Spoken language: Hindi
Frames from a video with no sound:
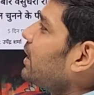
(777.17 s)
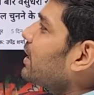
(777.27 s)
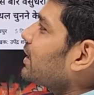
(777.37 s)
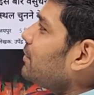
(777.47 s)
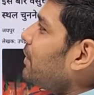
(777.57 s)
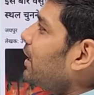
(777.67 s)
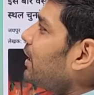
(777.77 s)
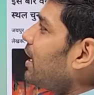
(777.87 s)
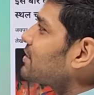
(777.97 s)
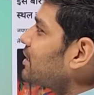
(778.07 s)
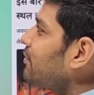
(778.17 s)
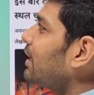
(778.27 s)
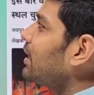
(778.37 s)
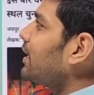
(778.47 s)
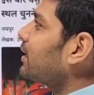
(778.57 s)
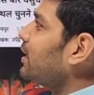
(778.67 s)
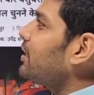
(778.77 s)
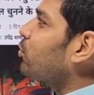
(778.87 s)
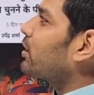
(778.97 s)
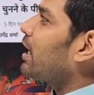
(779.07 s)
हैं कि मैं आशीर्वाद लेकर
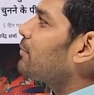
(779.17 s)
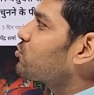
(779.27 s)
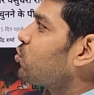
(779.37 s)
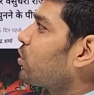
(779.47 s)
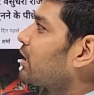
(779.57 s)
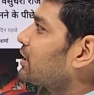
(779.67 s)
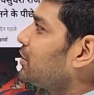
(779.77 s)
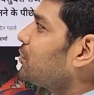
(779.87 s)
ही कोई काम शुरू करती